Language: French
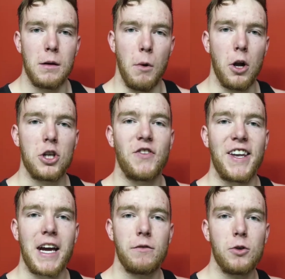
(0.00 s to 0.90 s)
Bon, là, je viens
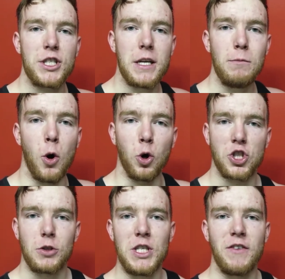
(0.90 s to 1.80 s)
d'arriver au gym.
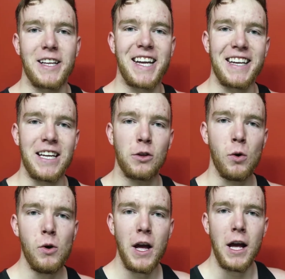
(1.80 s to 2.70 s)
Aujourd'hui, je vais entraîner
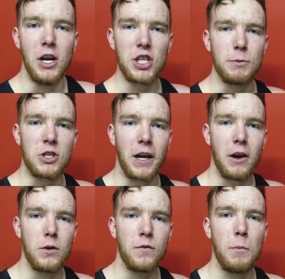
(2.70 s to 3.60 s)
dos. Là, je me suis
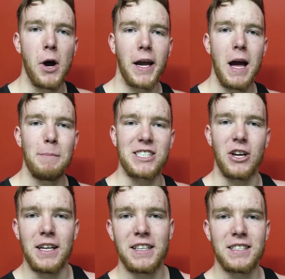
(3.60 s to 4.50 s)
créé un nouveau programme parce
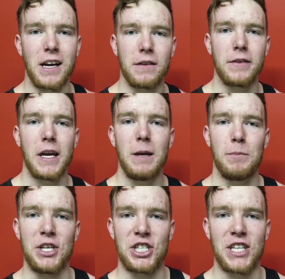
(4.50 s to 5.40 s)
que l'été s'en vient.
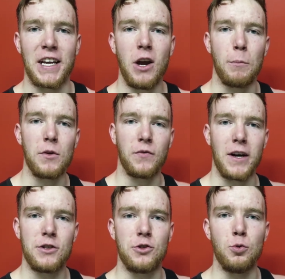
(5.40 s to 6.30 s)
Puis je suis tanné un peu de
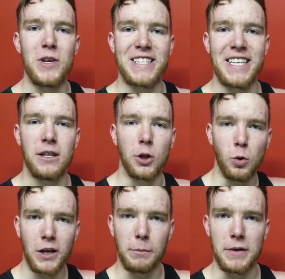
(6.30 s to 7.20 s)
faire du 8-7 de
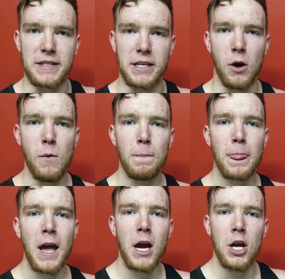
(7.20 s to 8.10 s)
3 répétitions.
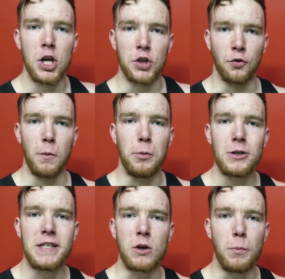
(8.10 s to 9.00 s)
Je veux
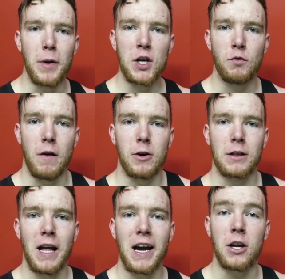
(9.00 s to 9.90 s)
plus découper, je veux
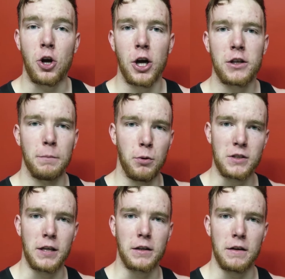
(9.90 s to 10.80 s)
avoir de l'air cote pour
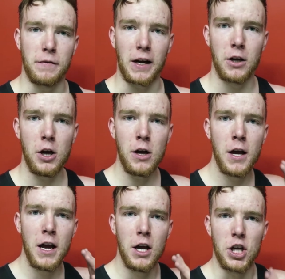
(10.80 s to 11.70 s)
cet été. Fait là,
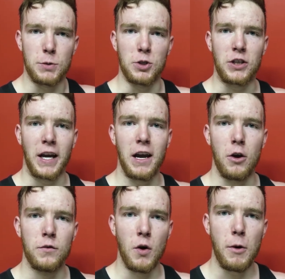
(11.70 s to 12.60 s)
je me suis créé
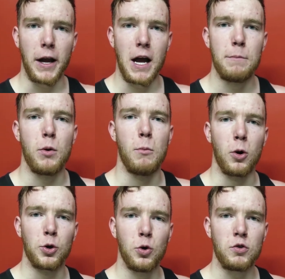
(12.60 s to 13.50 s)
un nouveau programme pour
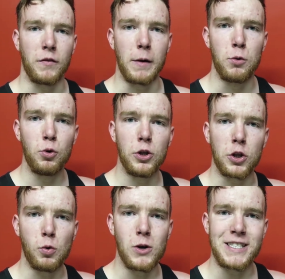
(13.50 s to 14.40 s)
mon dos. Je vais faire beaucoup de
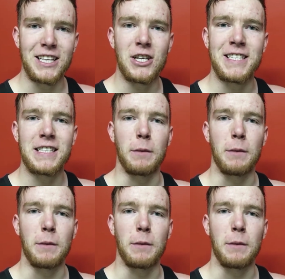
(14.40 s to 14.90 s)
3 sets de 10